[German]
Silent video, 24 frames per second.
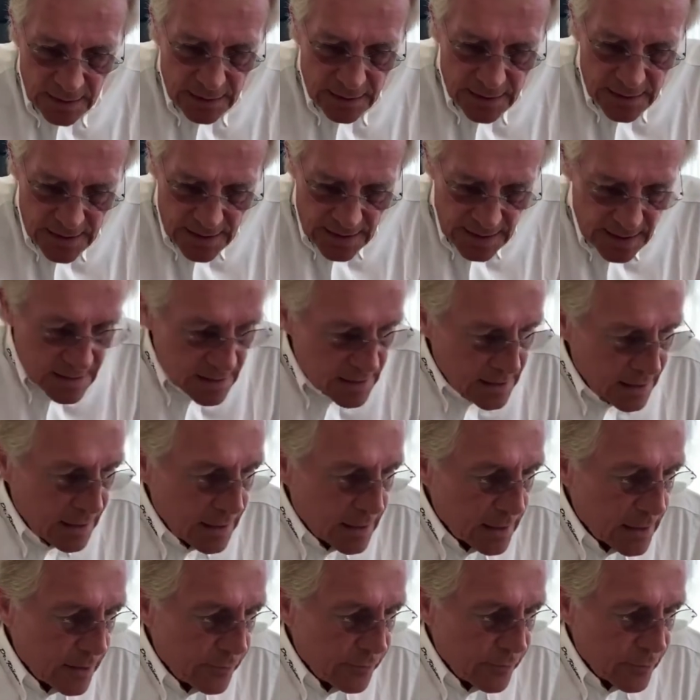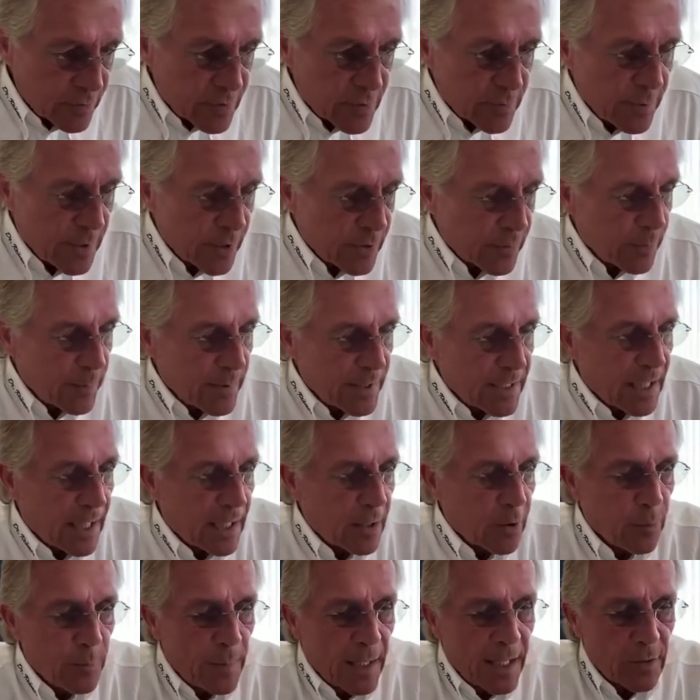Das erste Interview zum Beispiel mit
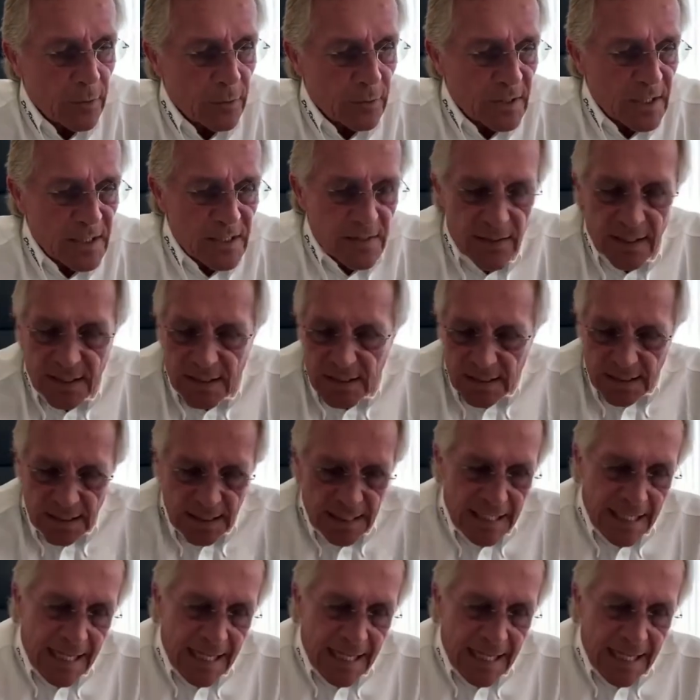Hallo Meinung, das hat